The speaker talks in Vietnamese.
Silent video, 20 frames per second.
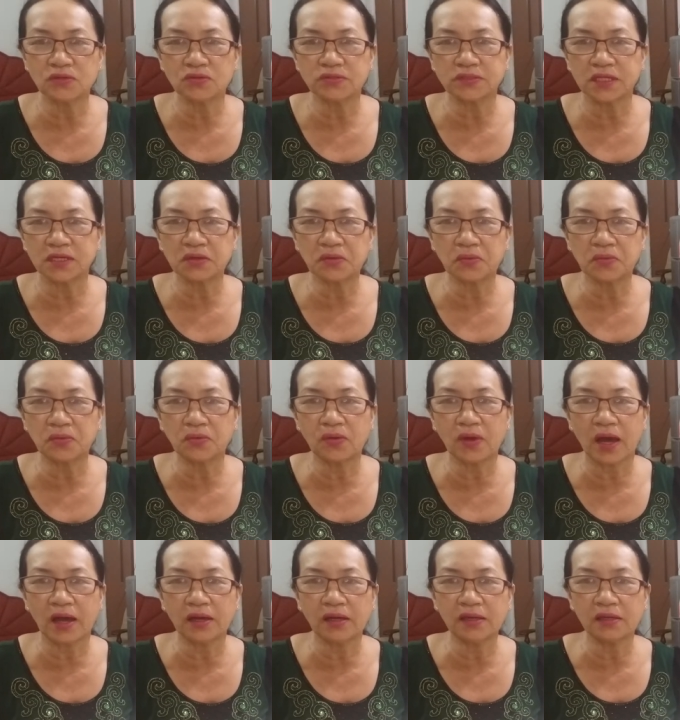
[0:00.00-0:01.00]
cô sẽ cố
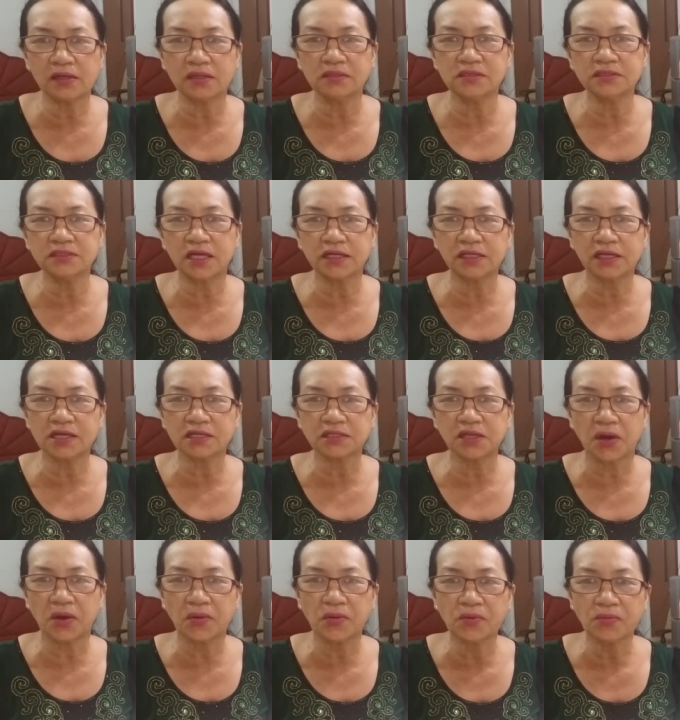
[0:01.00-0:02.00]
gắng hướng dẫn các
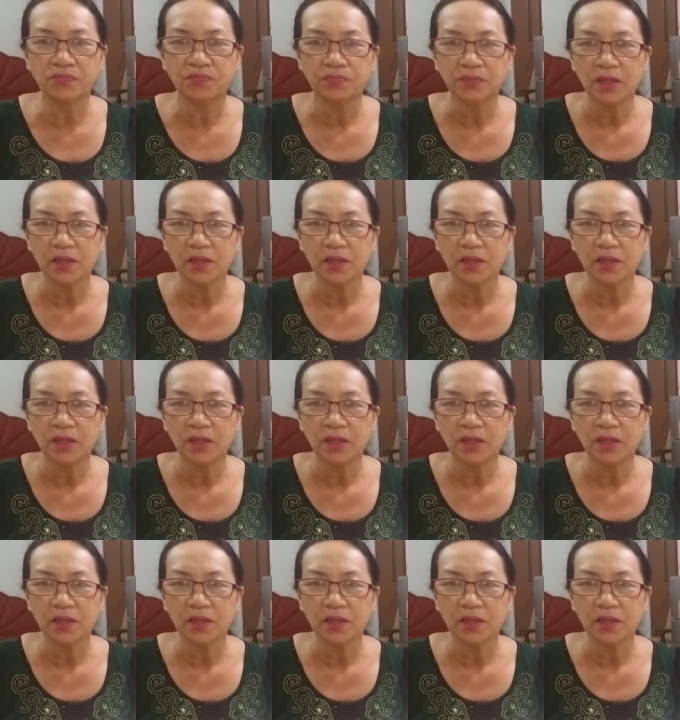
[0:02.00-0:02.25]
cháu